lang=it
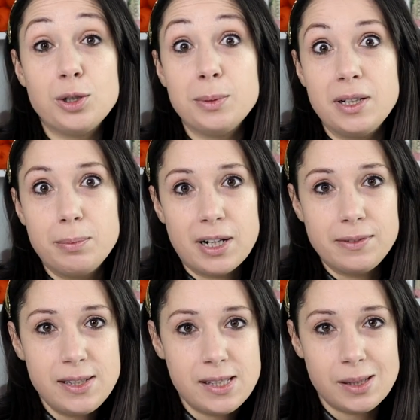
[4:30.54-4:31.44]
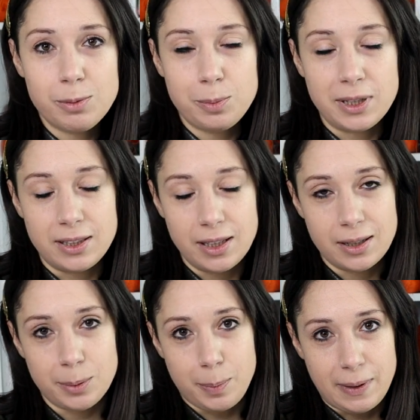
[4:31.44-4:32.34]
come il bravissimo
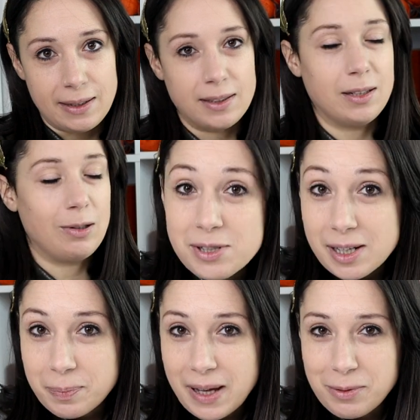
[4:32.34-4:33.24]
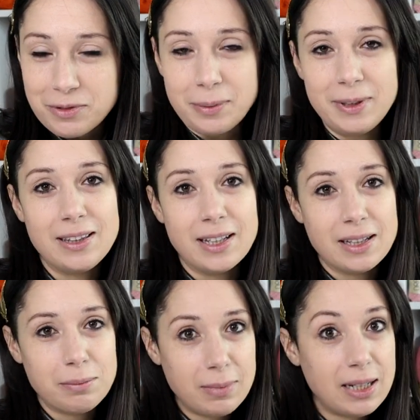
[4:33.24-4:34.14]
Batik Pan. Lo sappiamo ovviamente
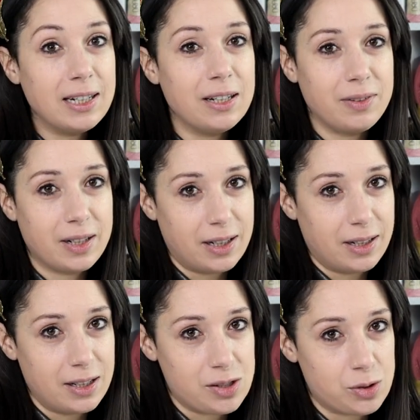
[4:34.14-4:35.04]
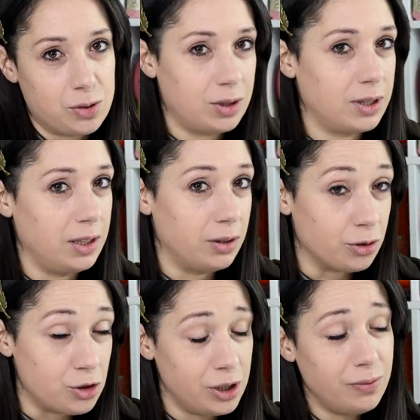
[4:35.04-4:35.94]
che manca e verrà riassortito, ci